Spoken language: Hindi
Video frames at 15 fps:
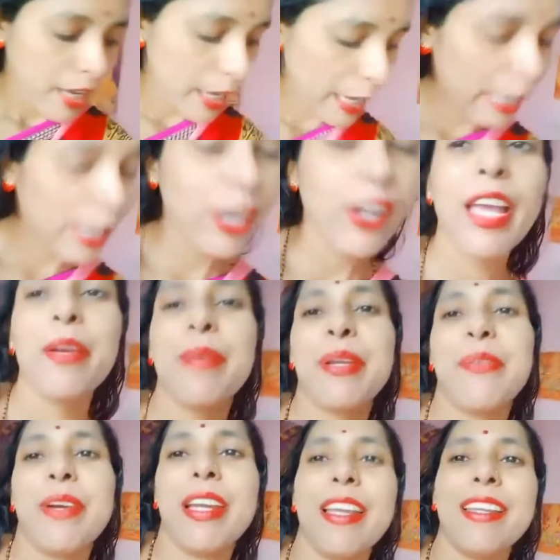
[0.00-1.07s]
हेलो
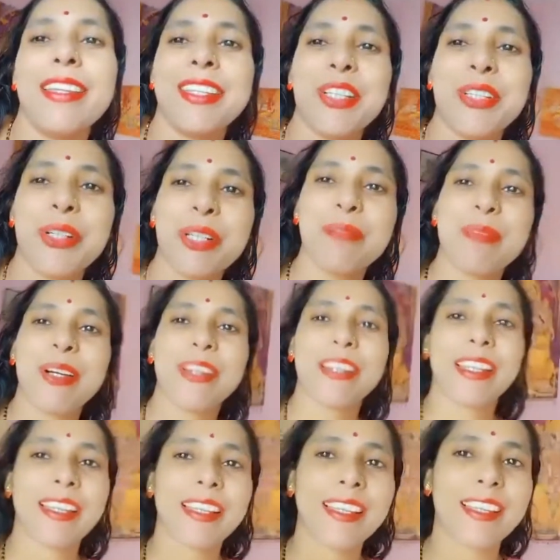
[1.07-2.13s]
एवरीवन गुड
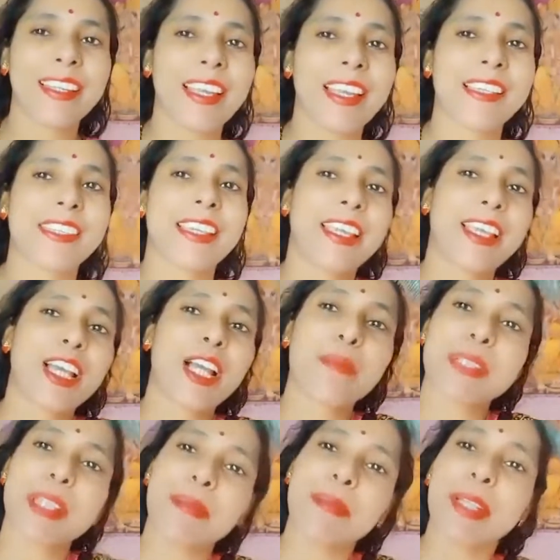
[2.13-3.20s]
मॉर्निंग कैसे हैं आप
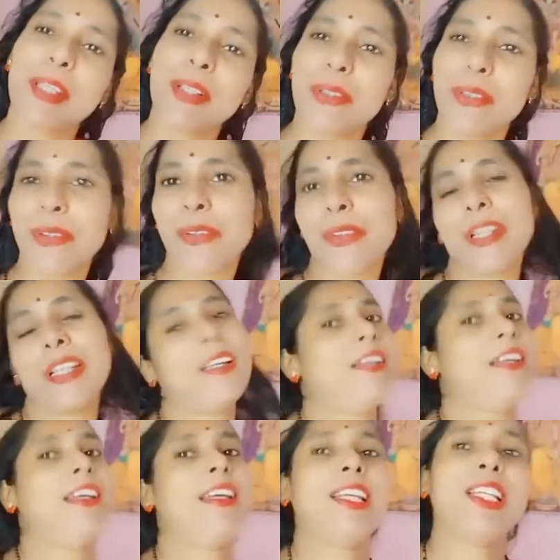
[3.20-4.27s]
सभी लोग
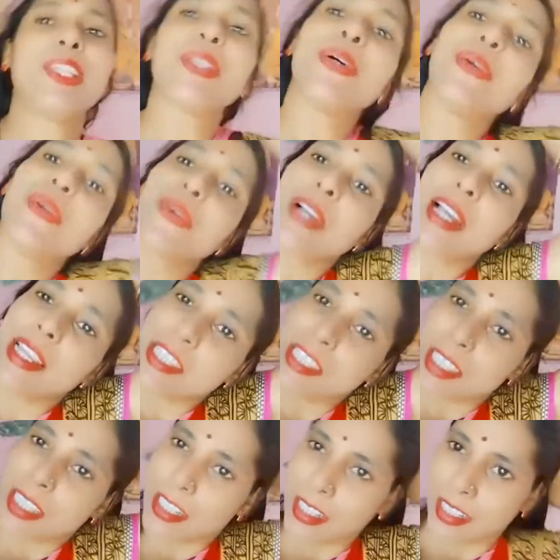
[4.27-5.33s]
तो गाइज
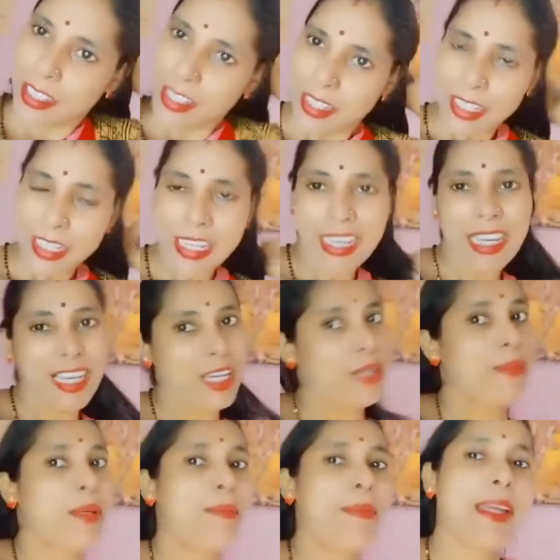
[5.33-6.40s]

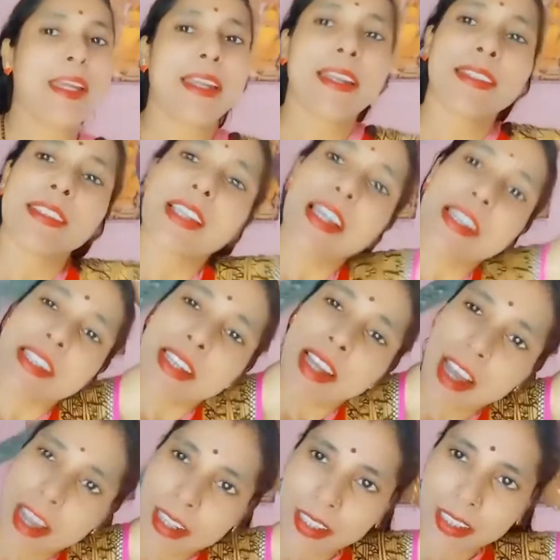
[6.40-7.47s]
अभी मैं जस्ट
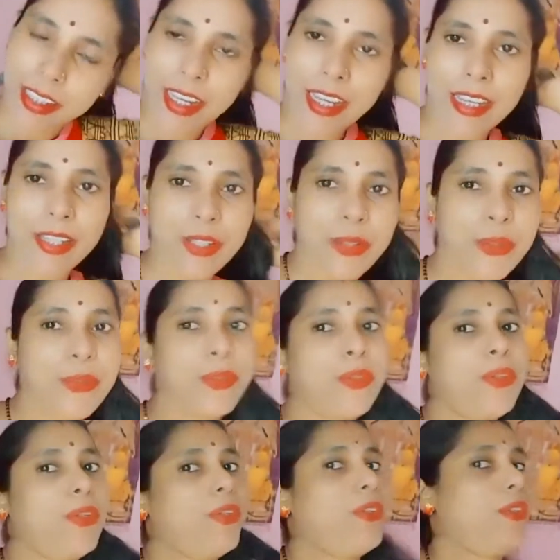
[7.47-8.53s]
नहा के आए हूँ
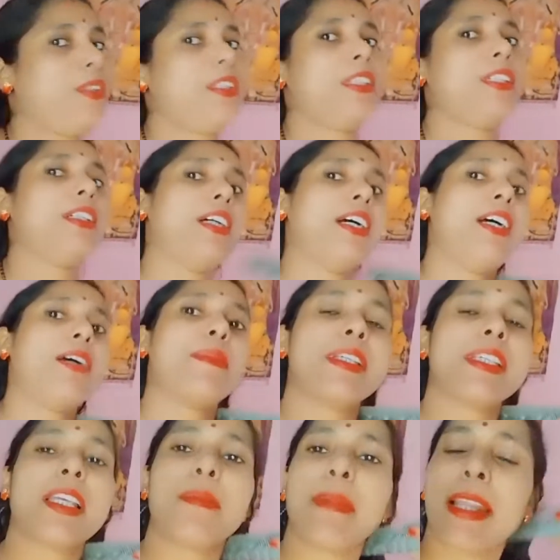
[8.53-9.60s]
और अभी
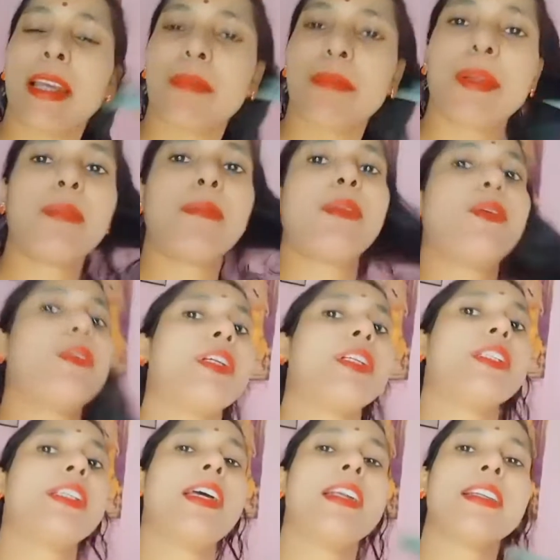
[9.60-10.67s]
से मैंने अपना ब्लॉग
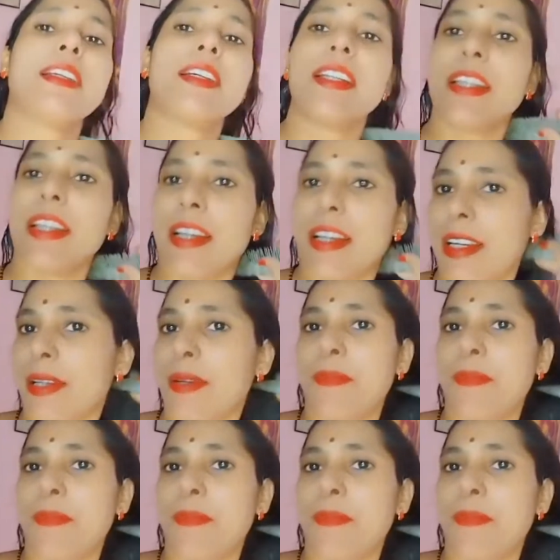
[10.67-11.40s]
स्टार्ट कर लिया है